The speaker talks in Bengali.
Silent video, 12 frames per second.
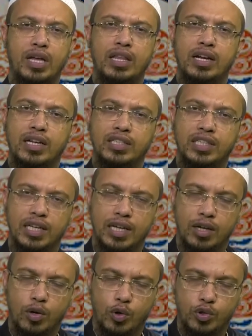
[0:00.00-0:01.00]
আল্লাহর কাছে
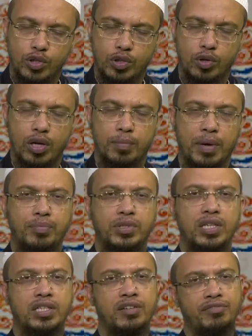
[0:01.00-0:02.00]
লজ্জিত হয়ে
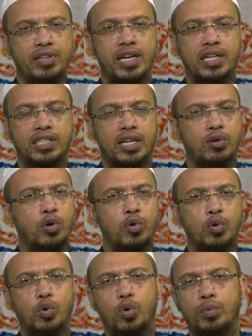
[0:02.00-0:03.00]
মাপছে সে ফিরে আসে আর
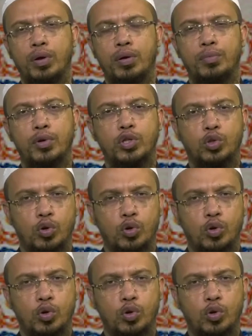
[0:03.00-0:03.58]
কখনো করবে না বলে